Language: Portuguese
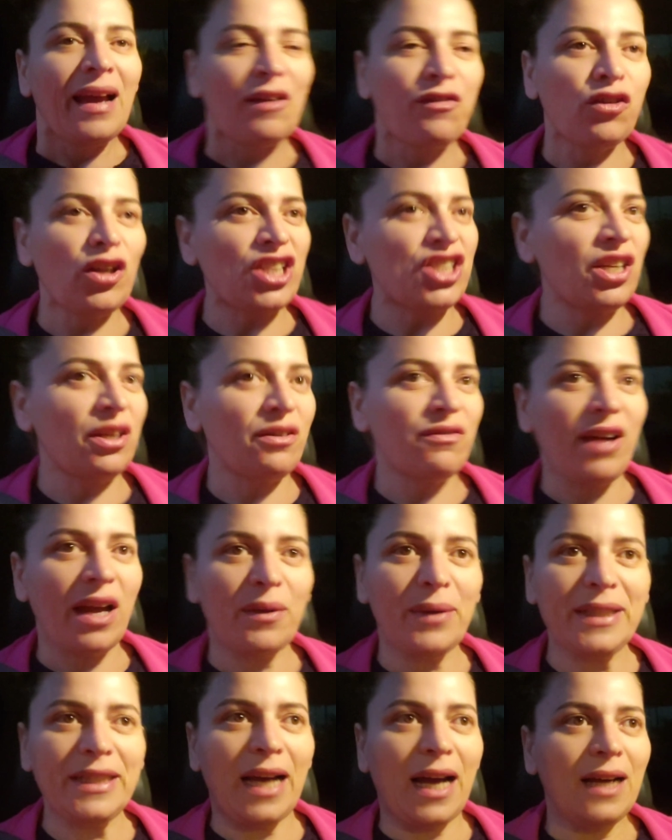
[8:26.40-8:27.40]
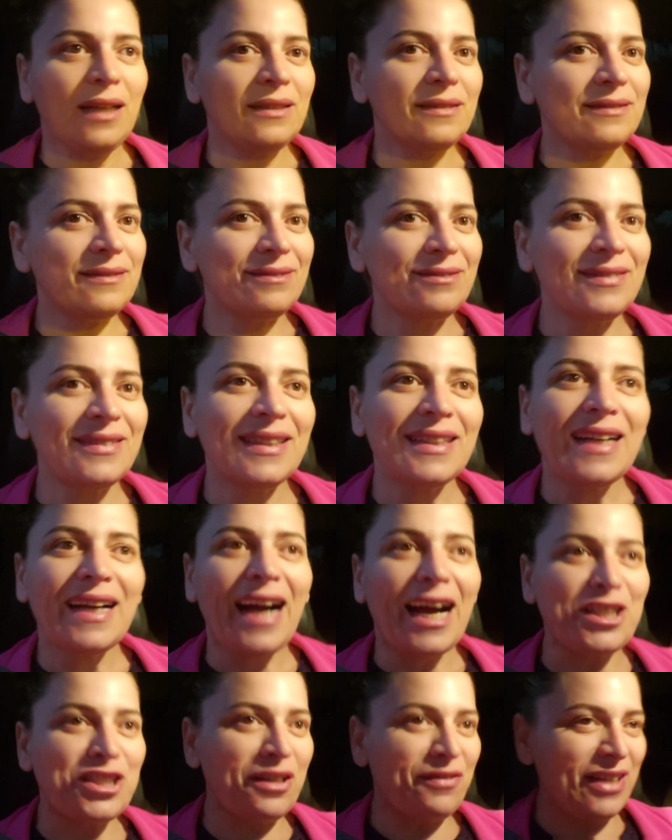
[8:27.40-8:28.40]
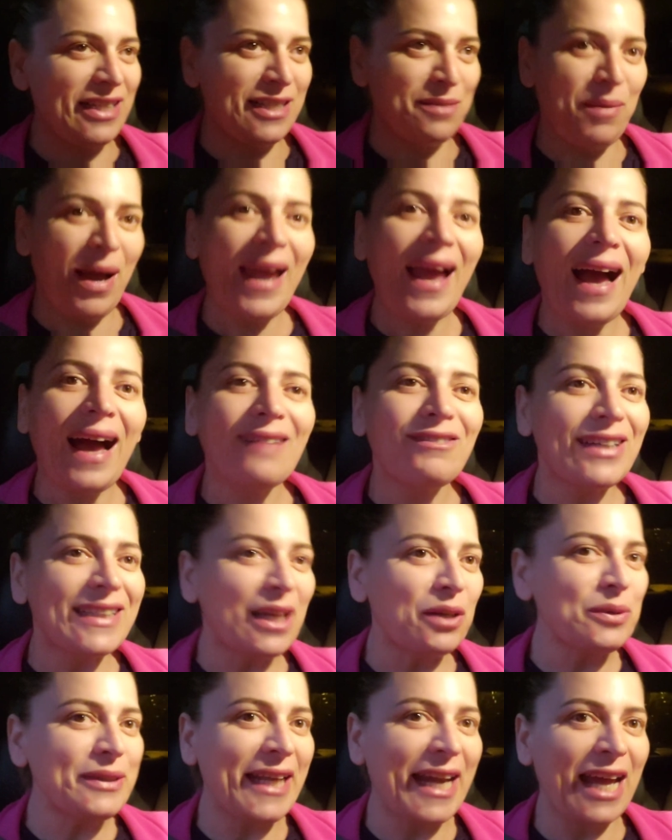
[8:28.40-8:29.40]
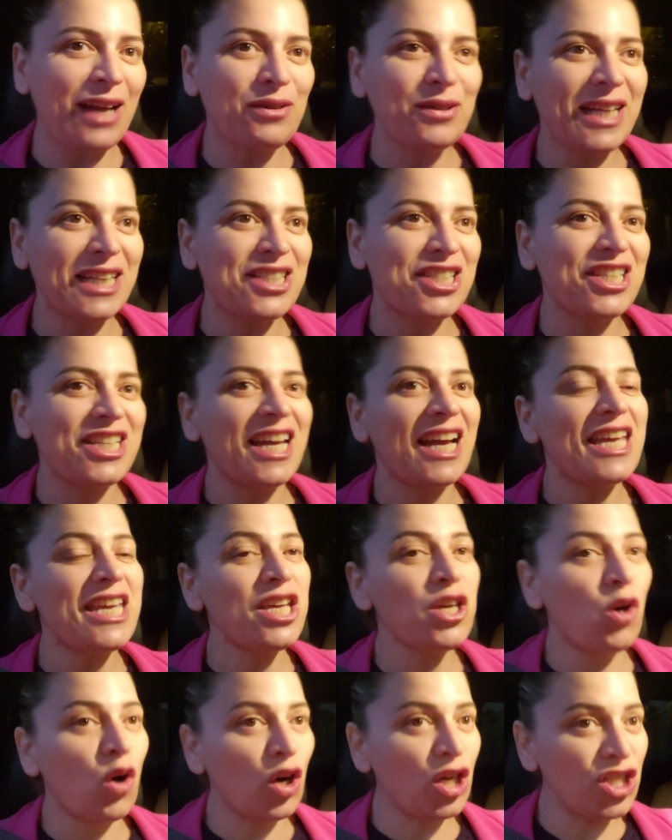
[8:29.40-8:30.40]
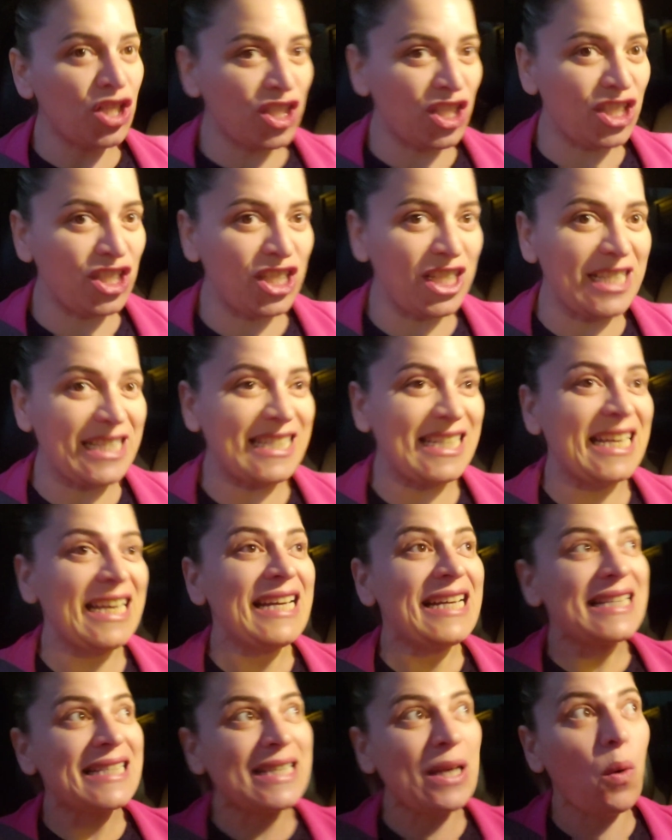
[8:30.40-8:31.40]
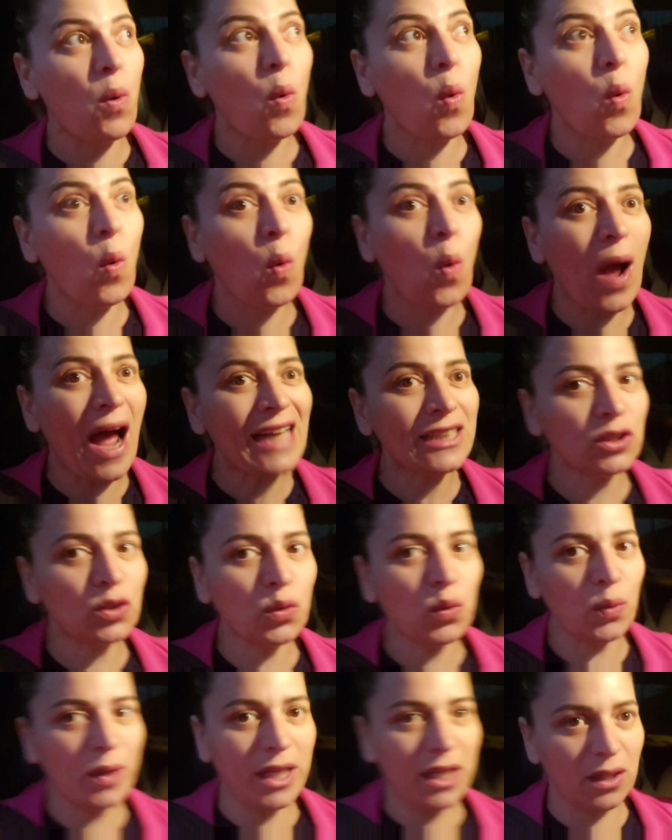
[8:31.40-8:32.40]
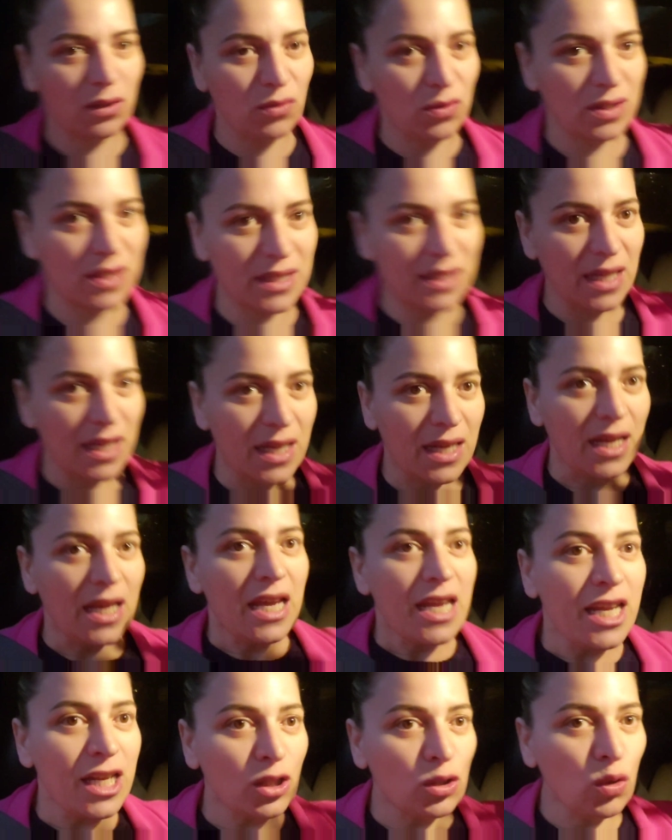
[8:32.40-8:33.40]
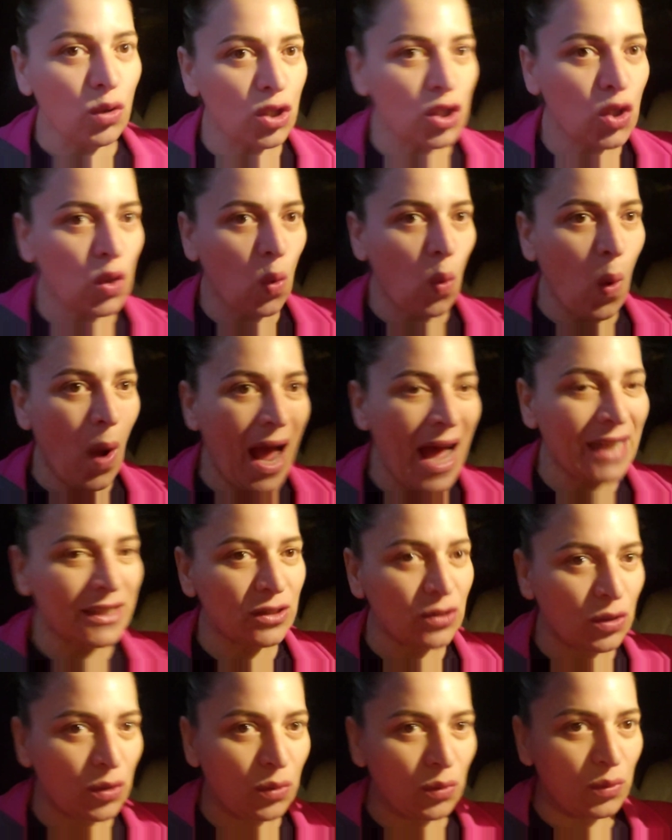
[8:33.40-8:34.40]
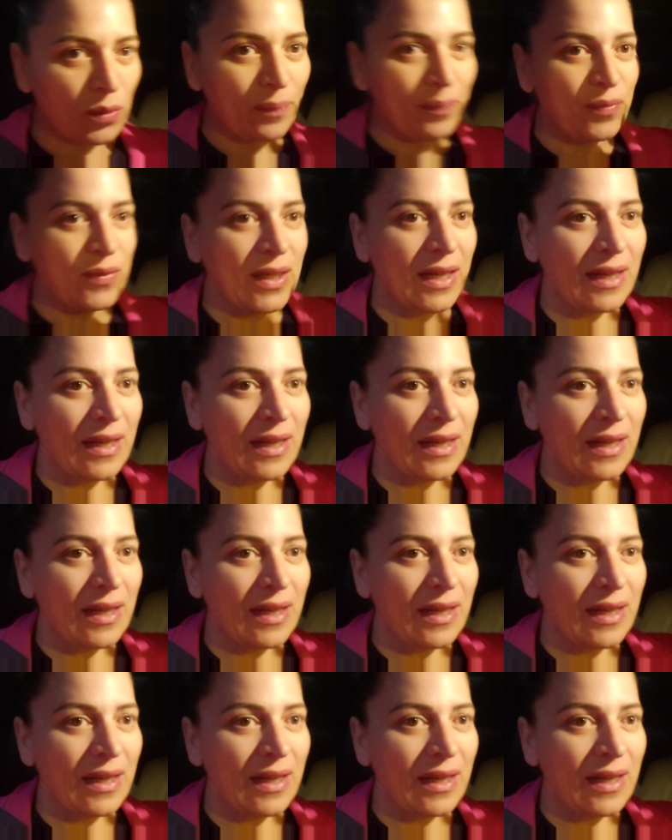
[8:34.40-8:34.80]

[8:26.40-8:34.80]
ela falou, a tia não vai aguentar. A tia vai desmaiar, vai dar um treco na tia. E hoje, Tisse, são quatro hinos. Meu Deus e dos quatro,